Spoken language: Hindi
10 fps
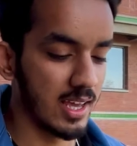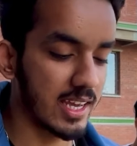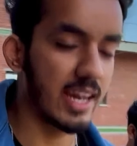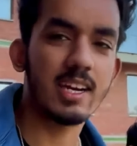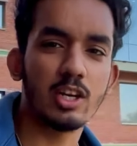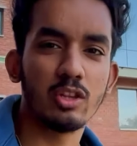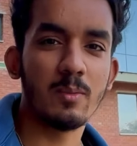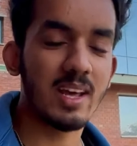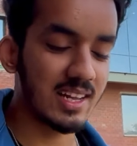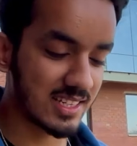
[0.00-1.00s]
कैरेक्टर तो
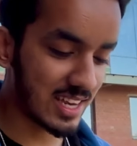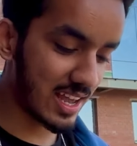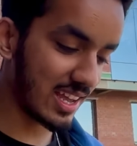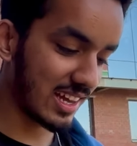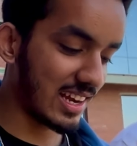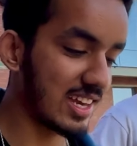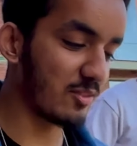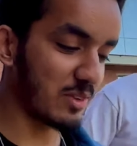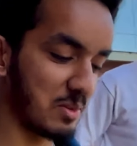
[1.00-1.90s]
हमारा अच्छा है लेकिन फिर